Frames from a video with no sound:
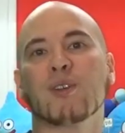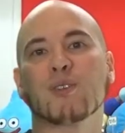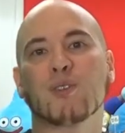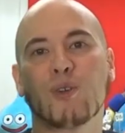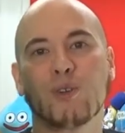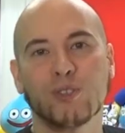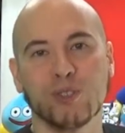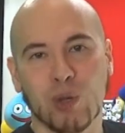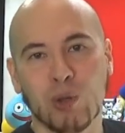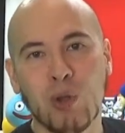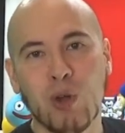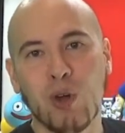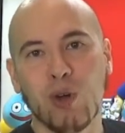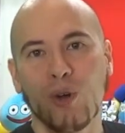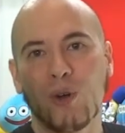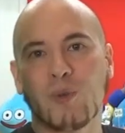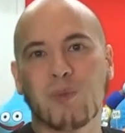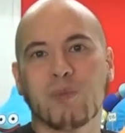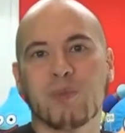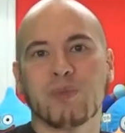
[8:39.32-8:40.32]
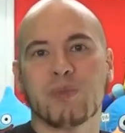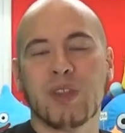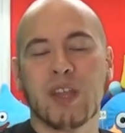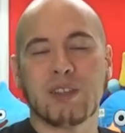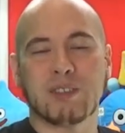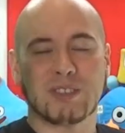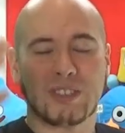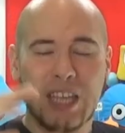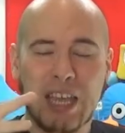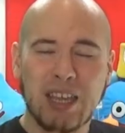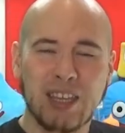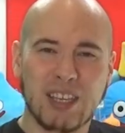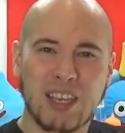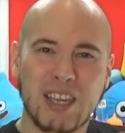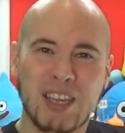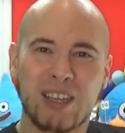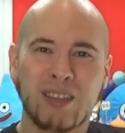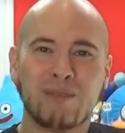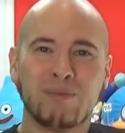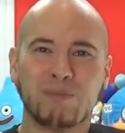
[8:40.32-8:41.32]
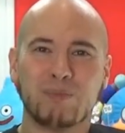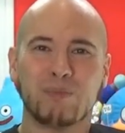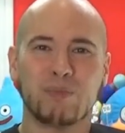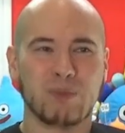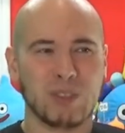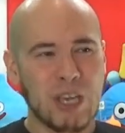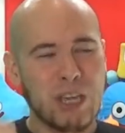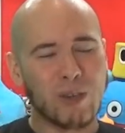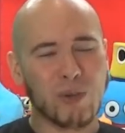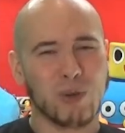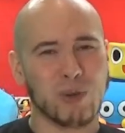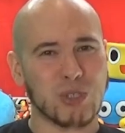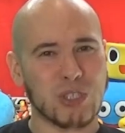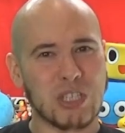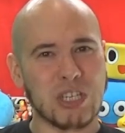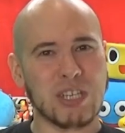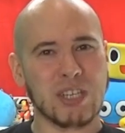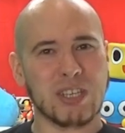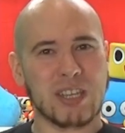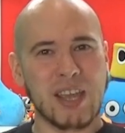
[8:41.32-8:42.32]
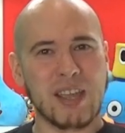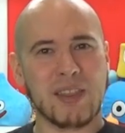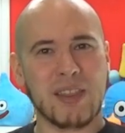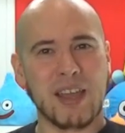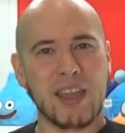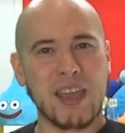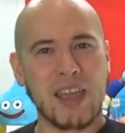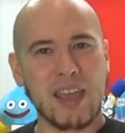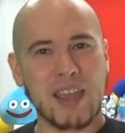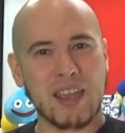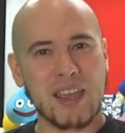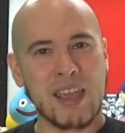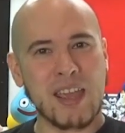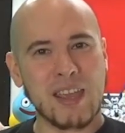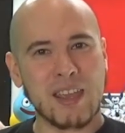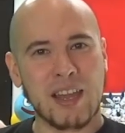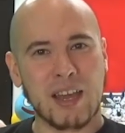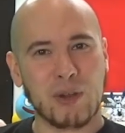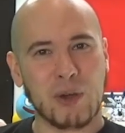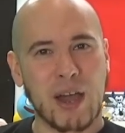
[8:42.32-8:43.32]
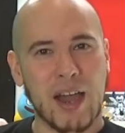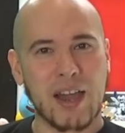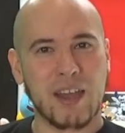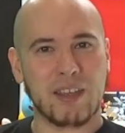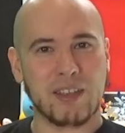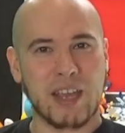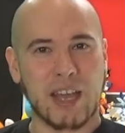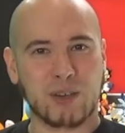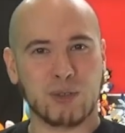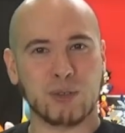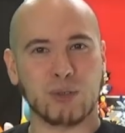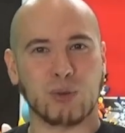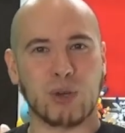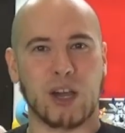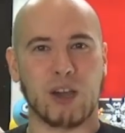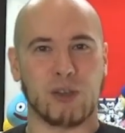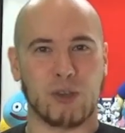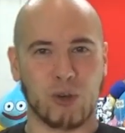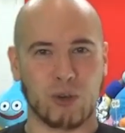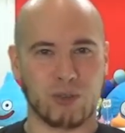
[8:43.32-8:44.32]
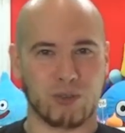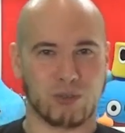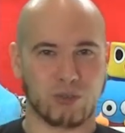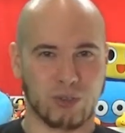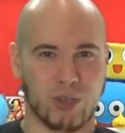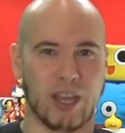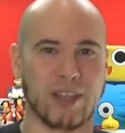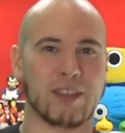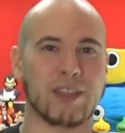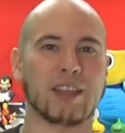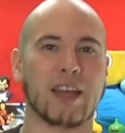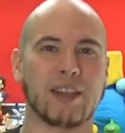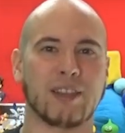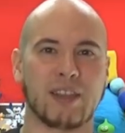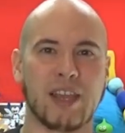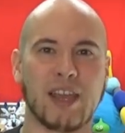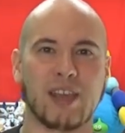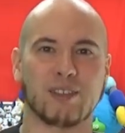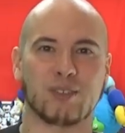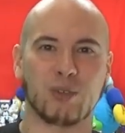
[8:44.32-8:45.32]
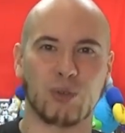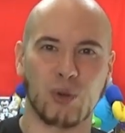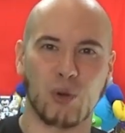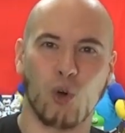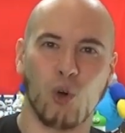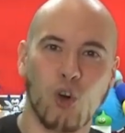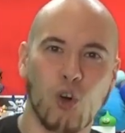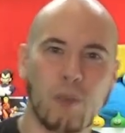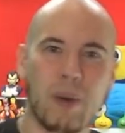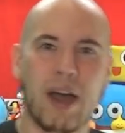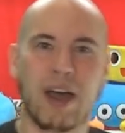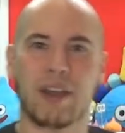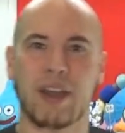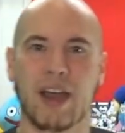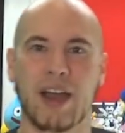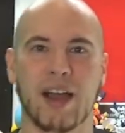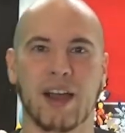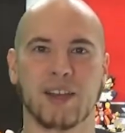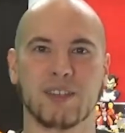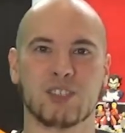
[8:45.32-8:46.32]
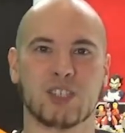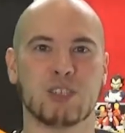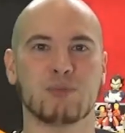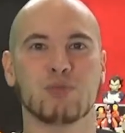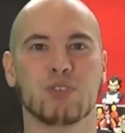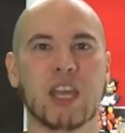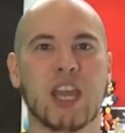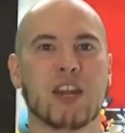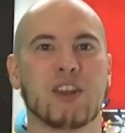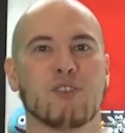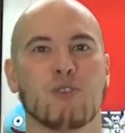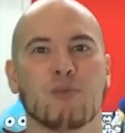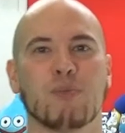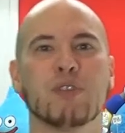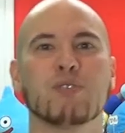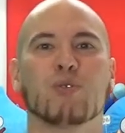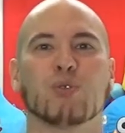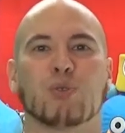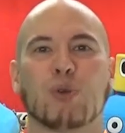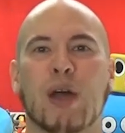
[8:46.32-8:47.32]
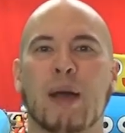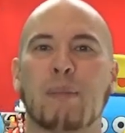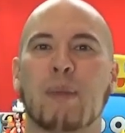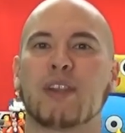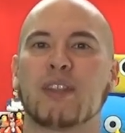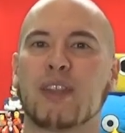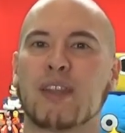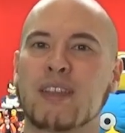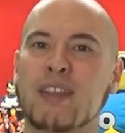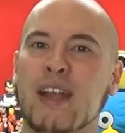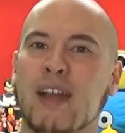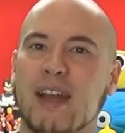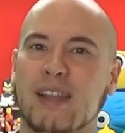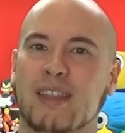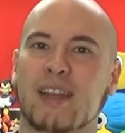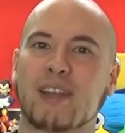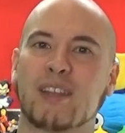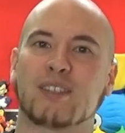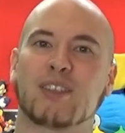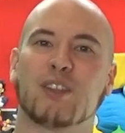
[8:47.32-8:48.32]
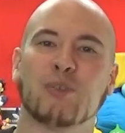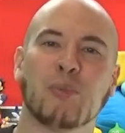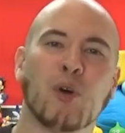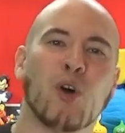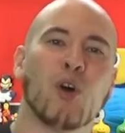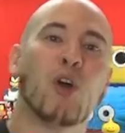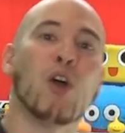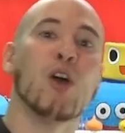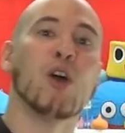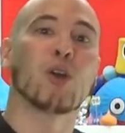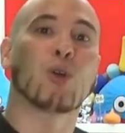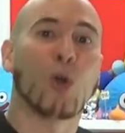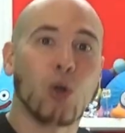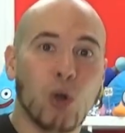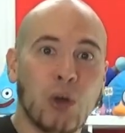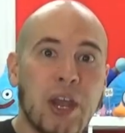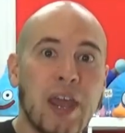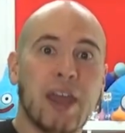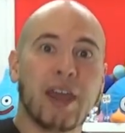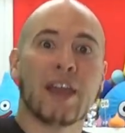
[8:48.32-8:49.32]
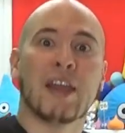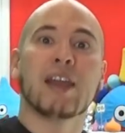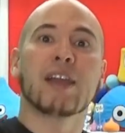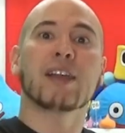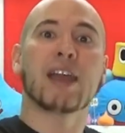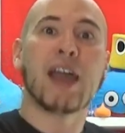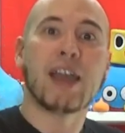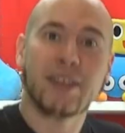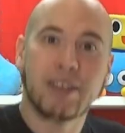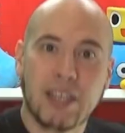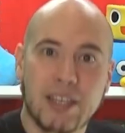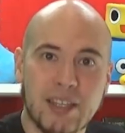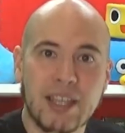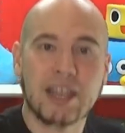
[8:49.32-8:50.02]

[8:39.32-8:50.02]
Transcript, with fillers: その最近結構真剣な映画の役とかよくやってたんでそのオーバーなジム・キャリーを見ることはあまりできなかったんですけどもここで帰ってきたん